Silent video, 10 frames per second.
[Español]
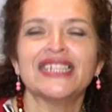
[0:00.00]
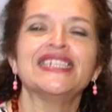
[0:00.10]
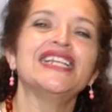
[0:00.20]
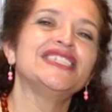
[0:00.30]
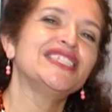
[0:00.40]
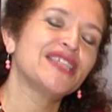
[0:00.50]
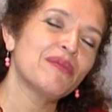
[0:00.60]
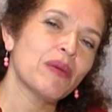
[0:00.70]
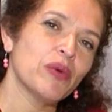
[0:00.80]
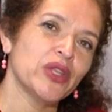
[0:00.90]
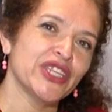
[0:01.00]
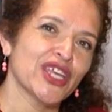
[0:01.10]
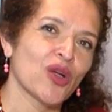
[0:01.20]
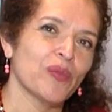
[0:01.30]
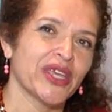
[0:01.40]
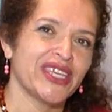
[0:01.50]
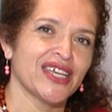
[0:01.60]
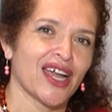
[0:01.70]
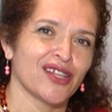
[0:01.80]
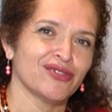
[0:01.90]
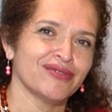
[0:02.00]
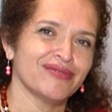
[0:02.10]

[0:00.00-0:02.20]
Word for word: del sistema político mexicano.